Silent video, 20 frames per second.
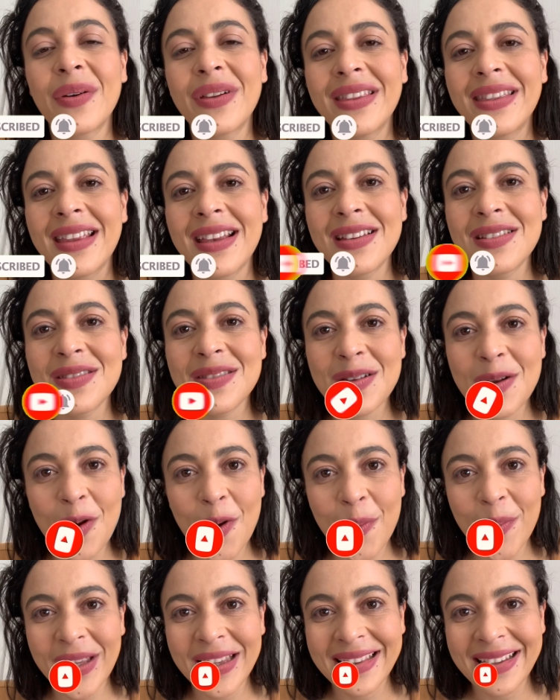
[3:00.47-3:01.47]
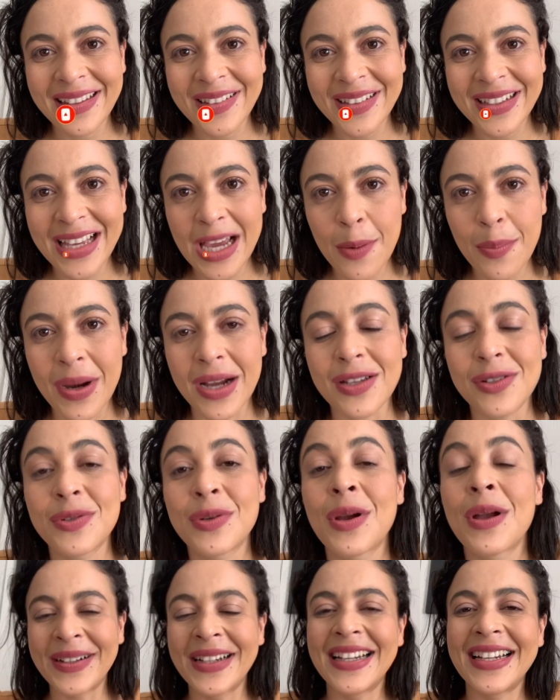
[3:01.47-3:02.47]
e deixe seu comentário aqui abaixo.
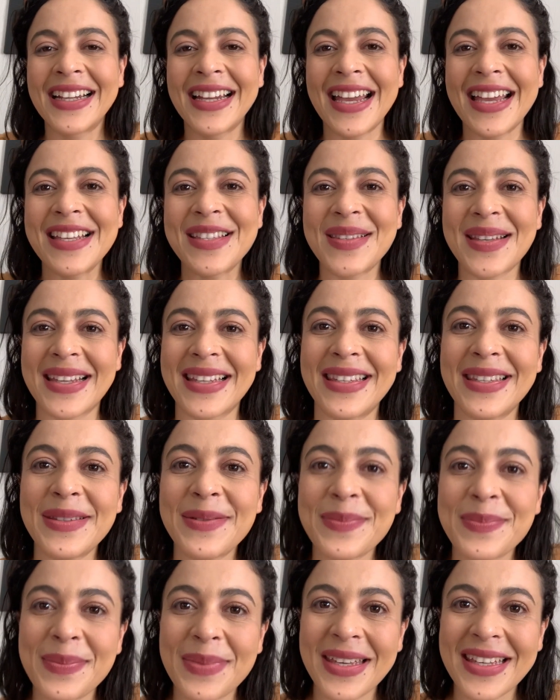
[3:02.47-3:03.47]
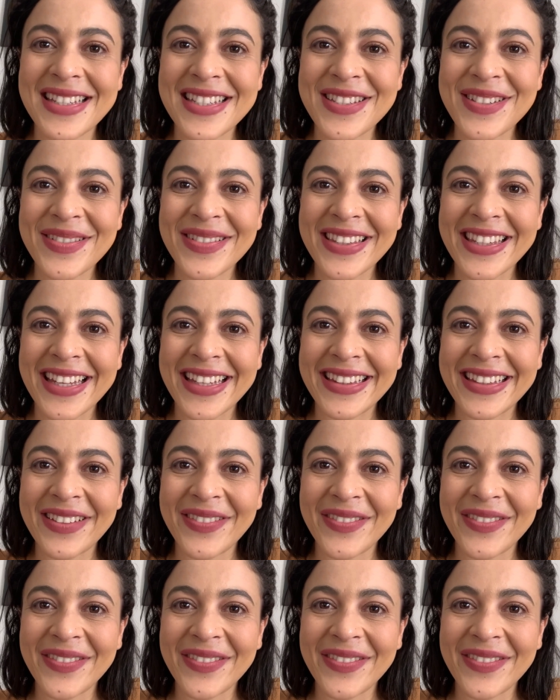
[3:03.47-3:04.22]
É isso aí aí, um beijo e até